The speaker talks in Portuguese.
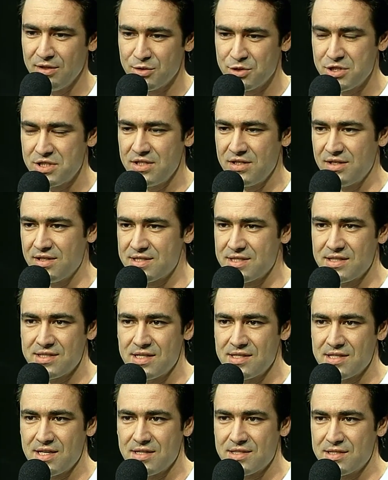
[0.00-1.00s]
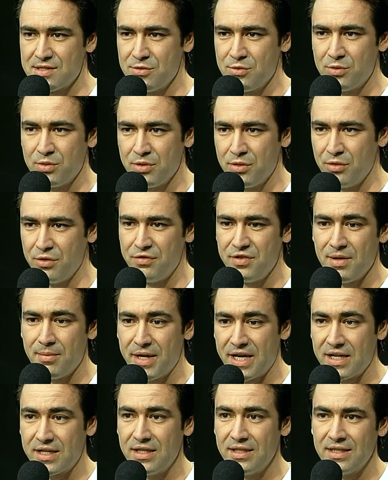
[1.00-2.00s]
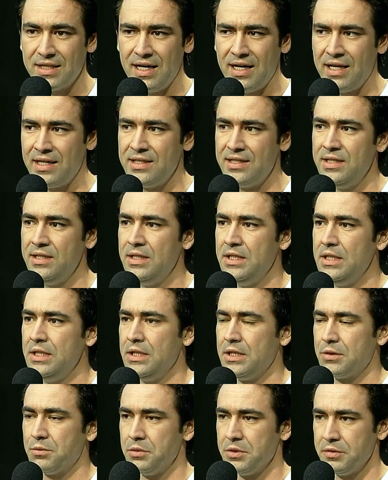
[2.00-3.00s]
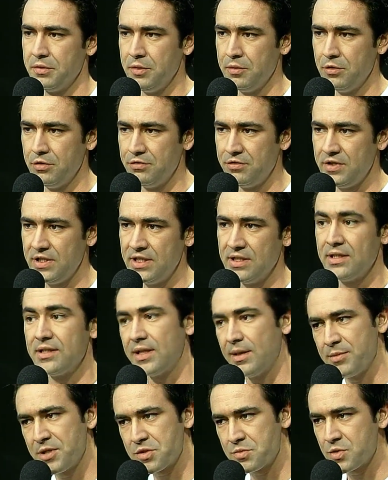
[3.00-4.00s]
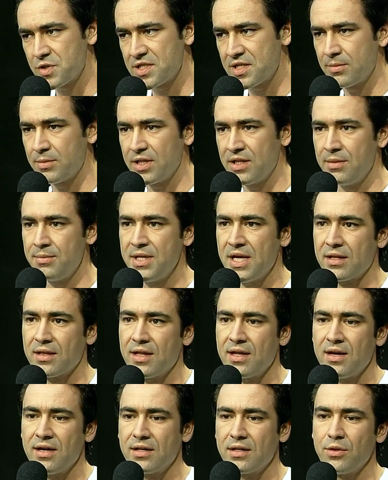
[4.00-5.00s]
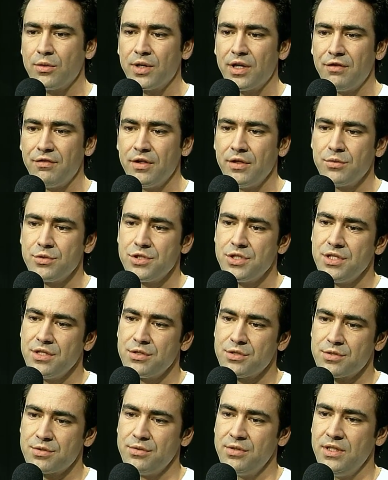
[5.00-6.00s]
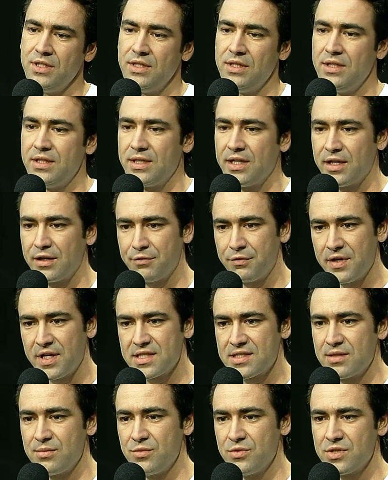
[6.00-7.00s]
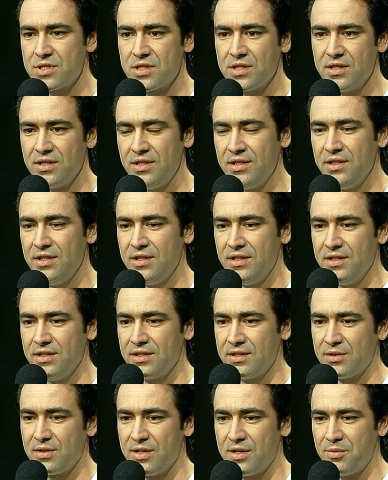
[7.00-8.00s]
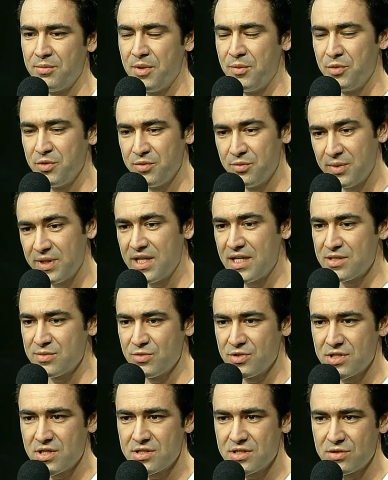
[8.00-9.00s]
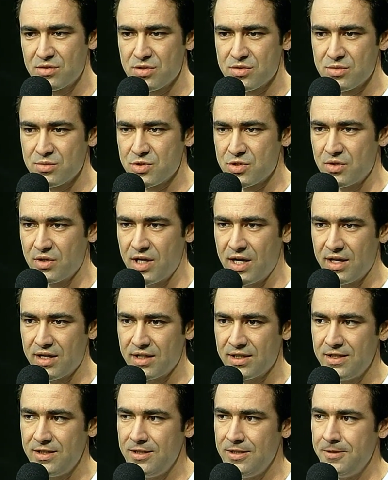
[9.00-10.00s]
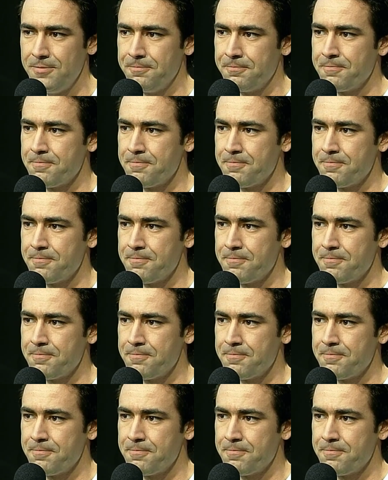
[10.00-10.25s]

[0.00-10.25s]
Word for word: Eu tinha essa sensação quando eu ouvia Maracangalha, quando eu ouvia até mesmo Samba da Minha Terra, que eu gravei no disco, né, que foi essa música, que é uma, uma das músicas que nós vamos tocar aqui.